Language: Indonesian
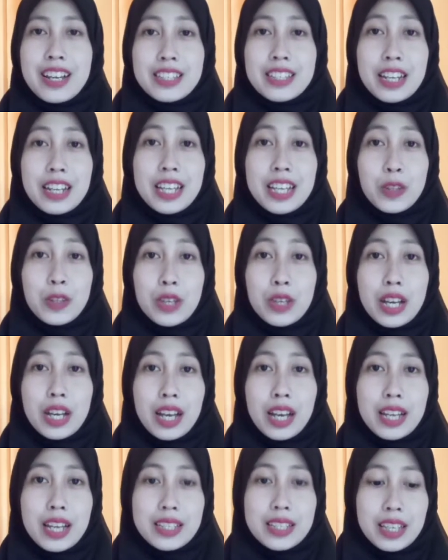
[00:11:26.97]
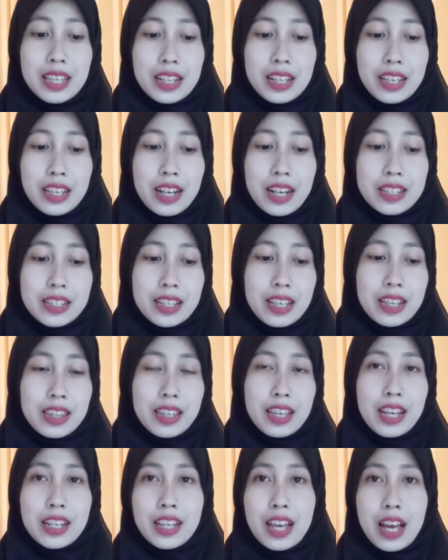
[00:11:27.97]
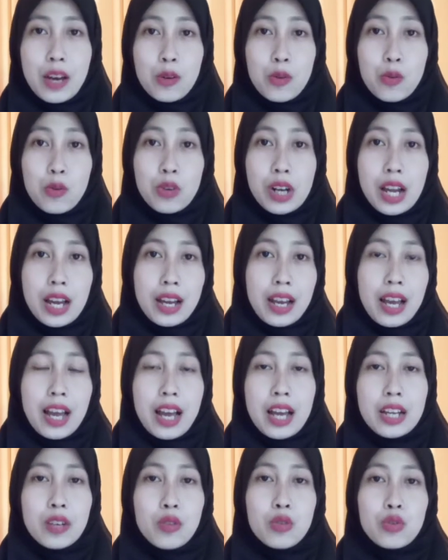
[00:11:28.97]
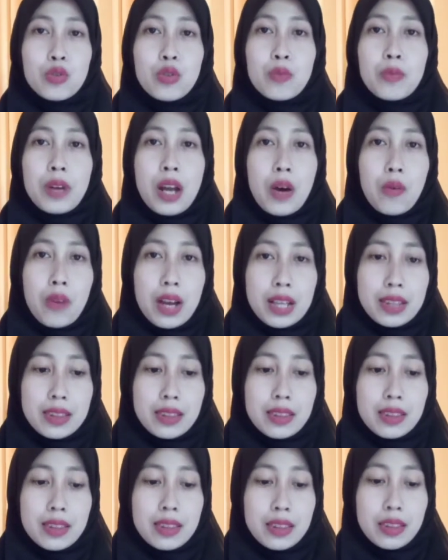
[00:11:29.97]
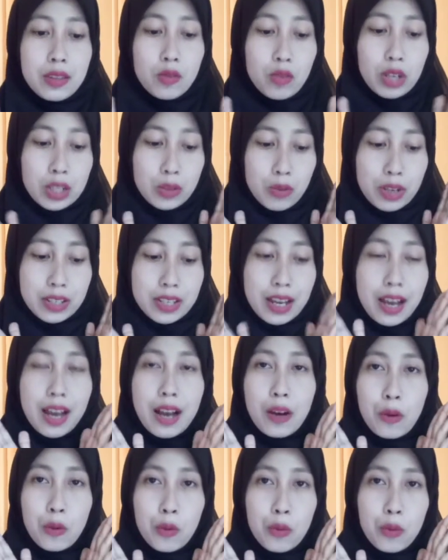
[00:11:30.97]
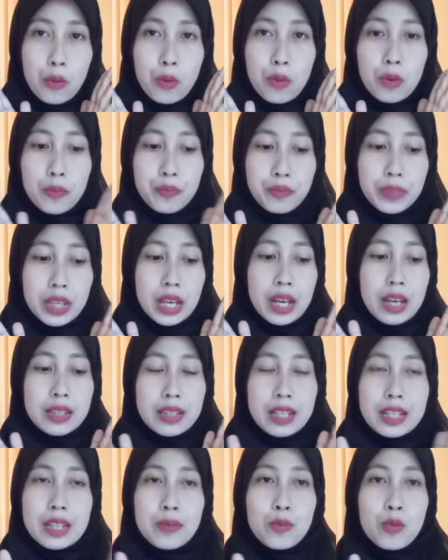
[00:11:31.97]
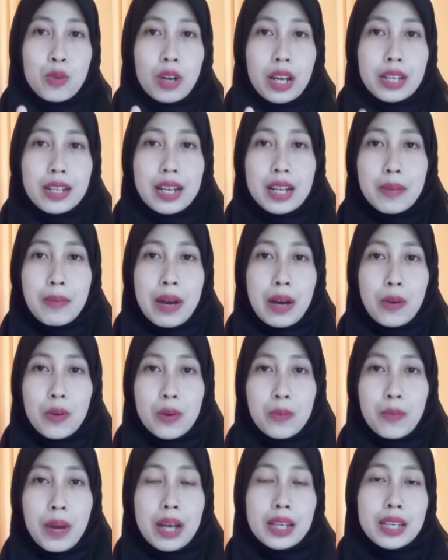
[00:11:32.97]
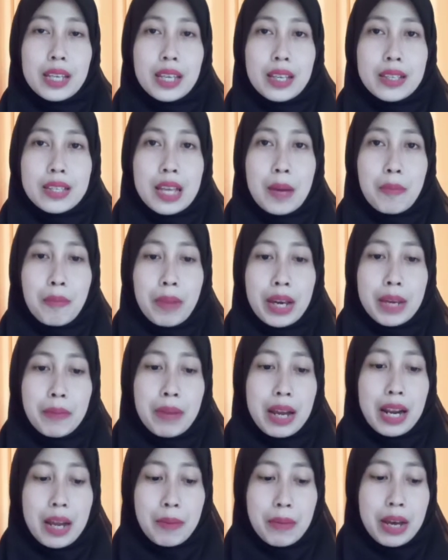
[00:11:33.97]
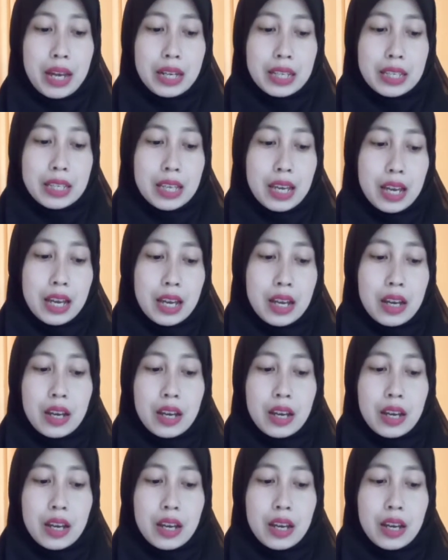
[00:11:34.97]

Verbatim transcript: Jadi itu ya guys skincare skincare yang aku gunakan untuk merawat kulit wajah aku tadi mulai dari bangun pagi sampai malam harinya